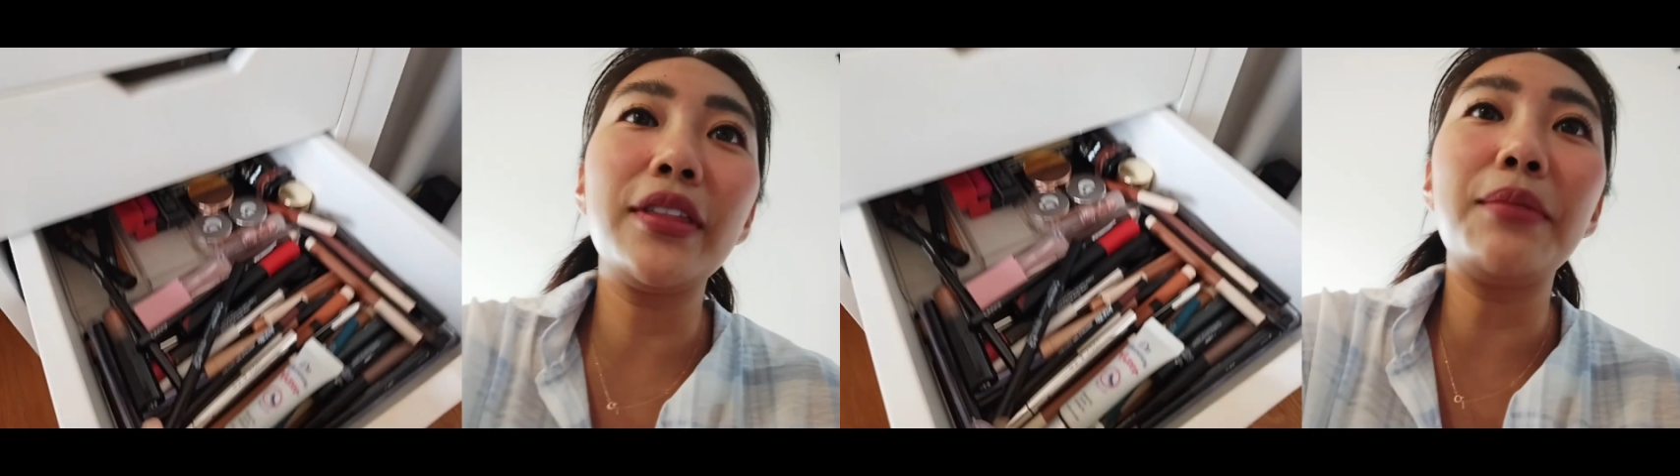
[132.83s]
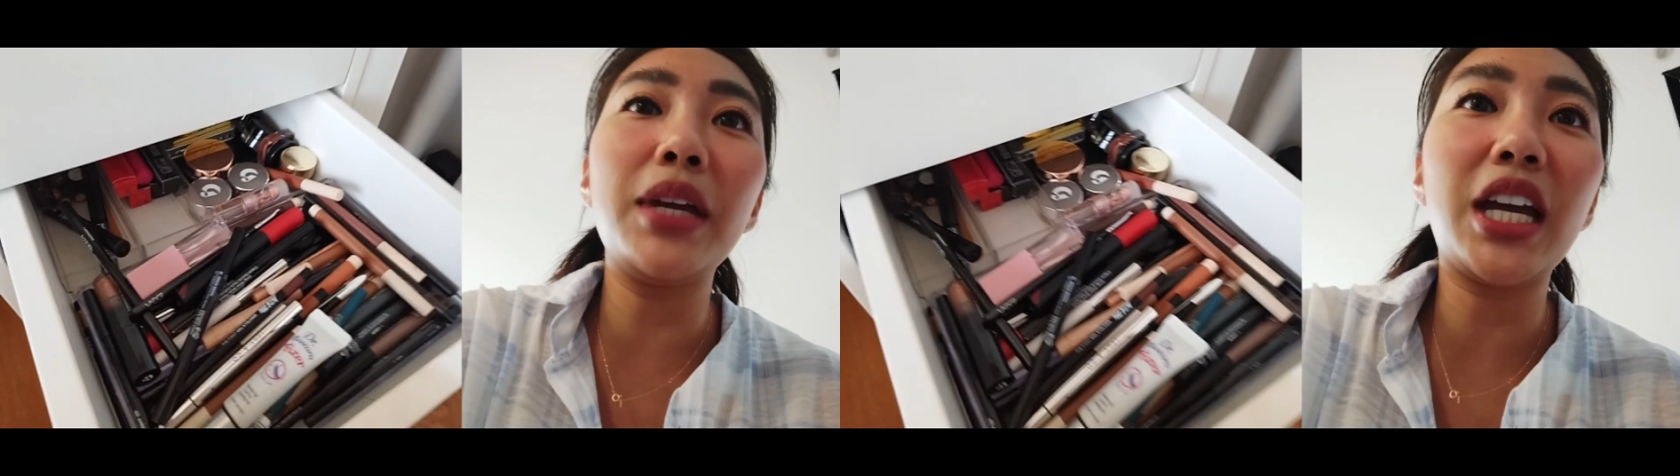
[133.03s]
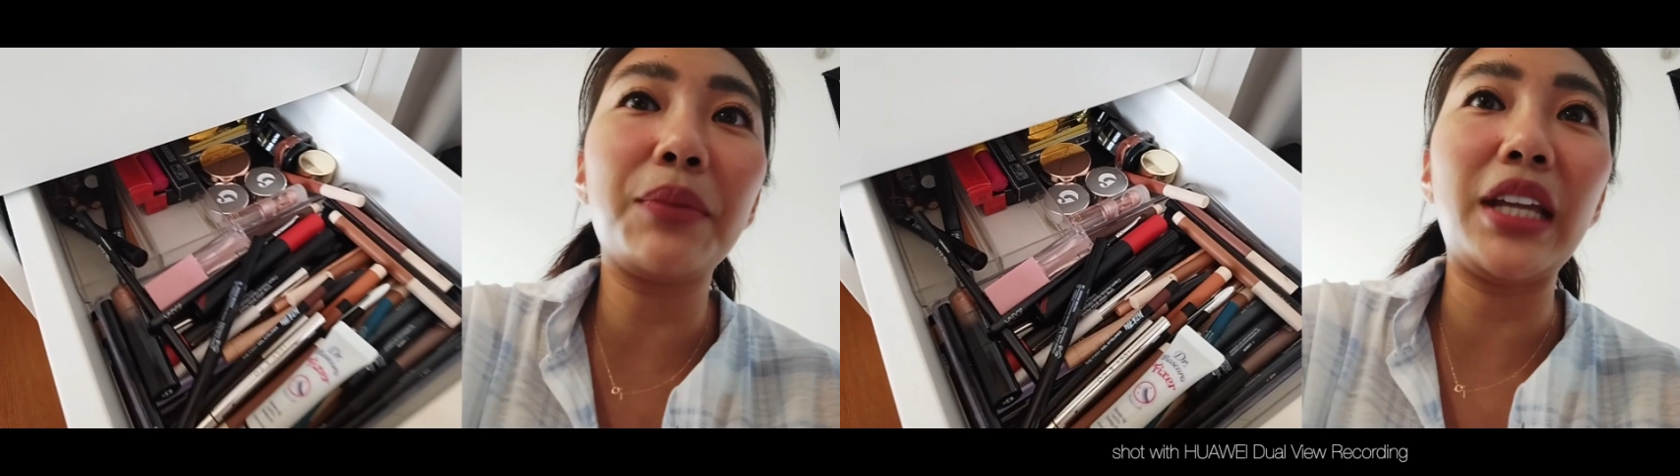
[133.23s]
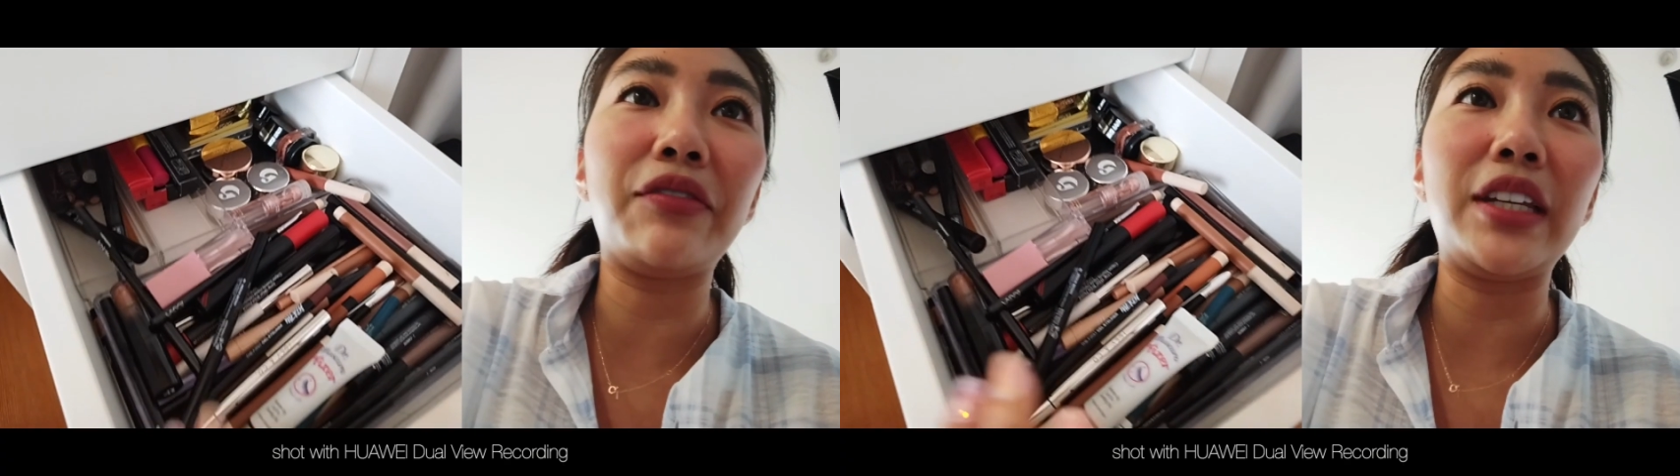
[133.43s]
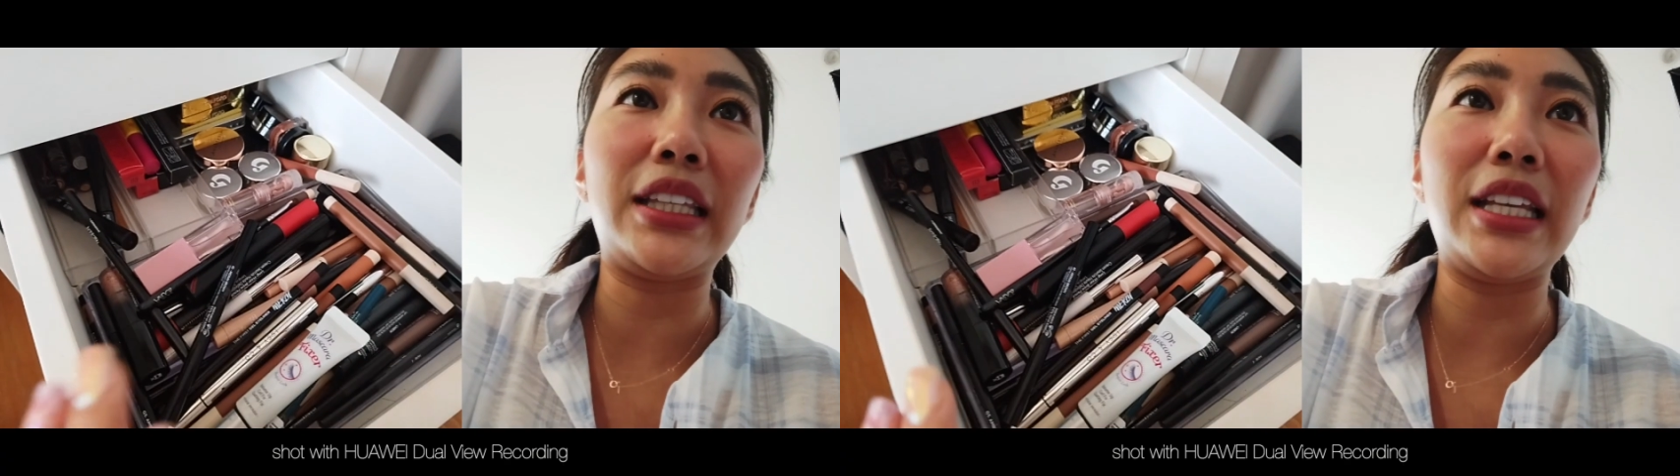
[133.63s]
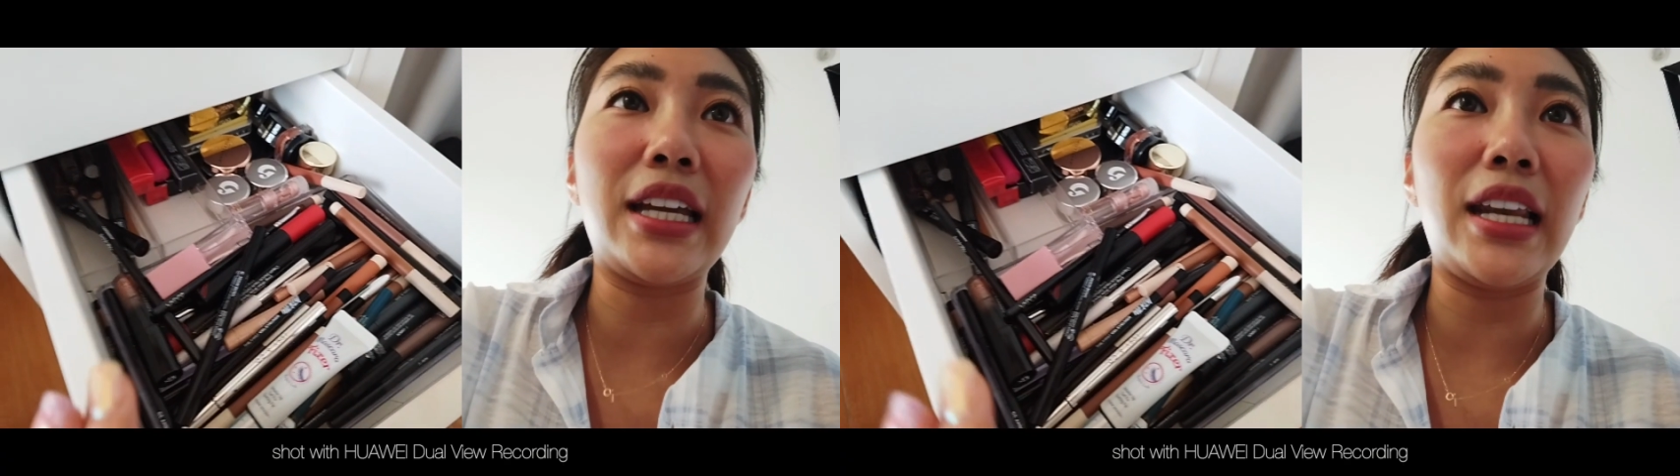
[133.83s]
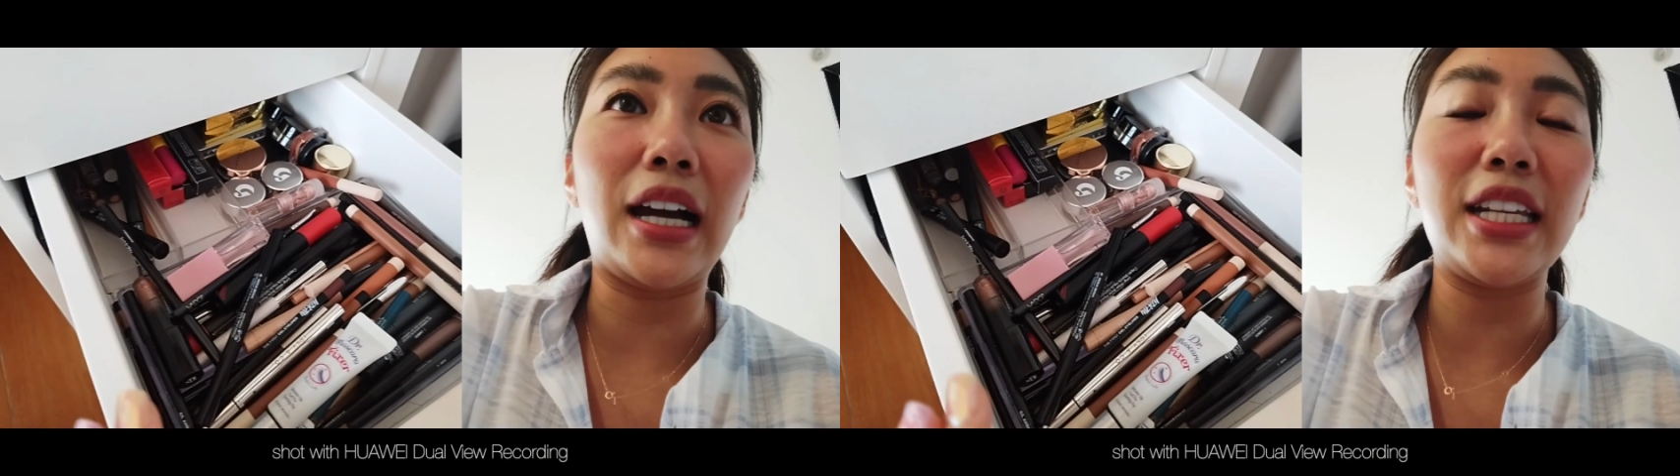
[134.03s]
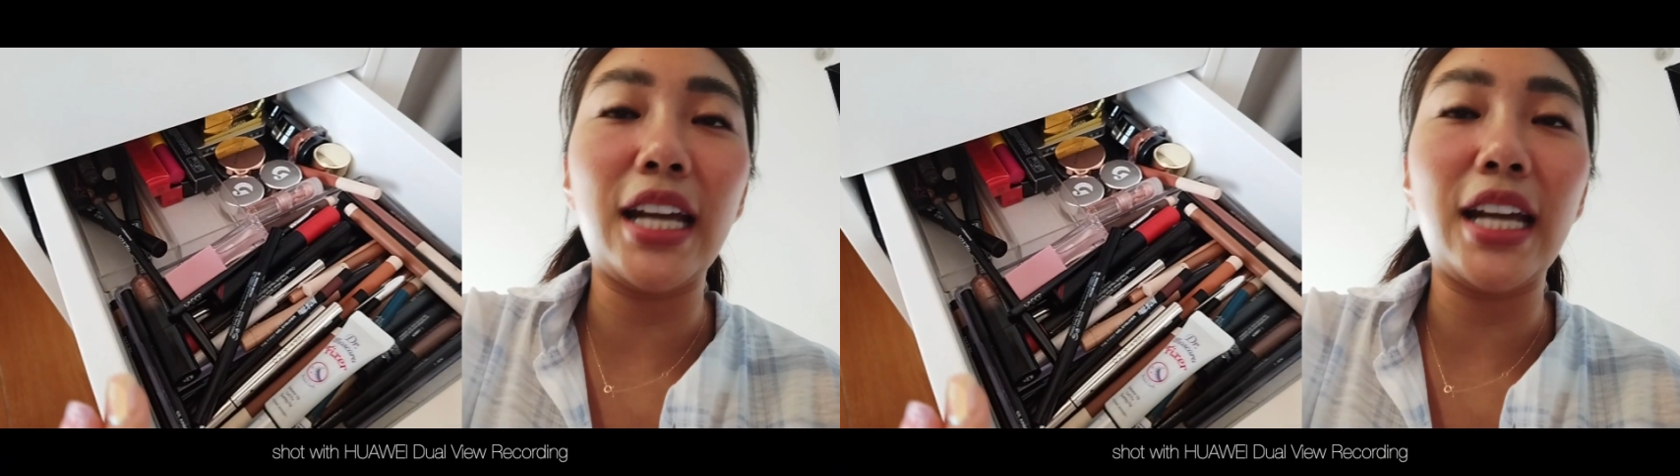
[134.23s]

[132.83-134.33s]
the makeup, definitely kailangan